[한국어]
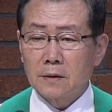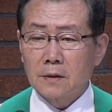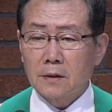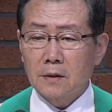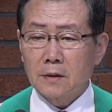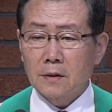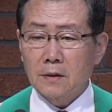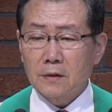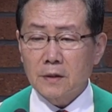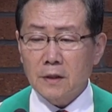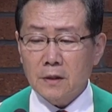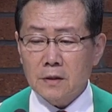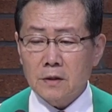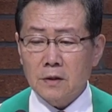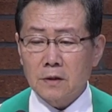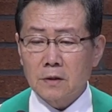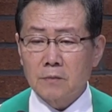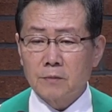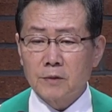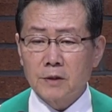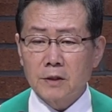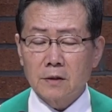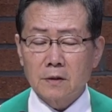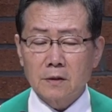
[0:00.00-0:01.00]
그런데
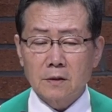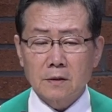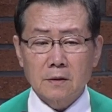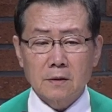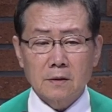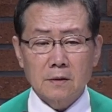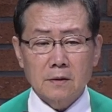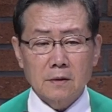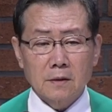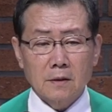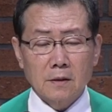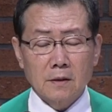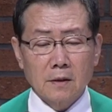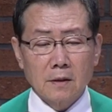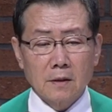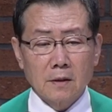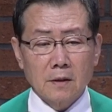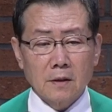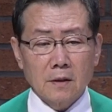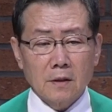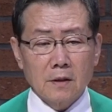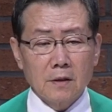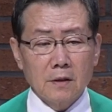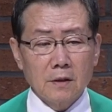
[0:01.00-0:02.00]
지금은
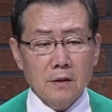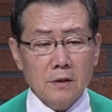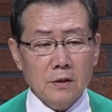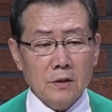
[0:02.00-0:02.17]
그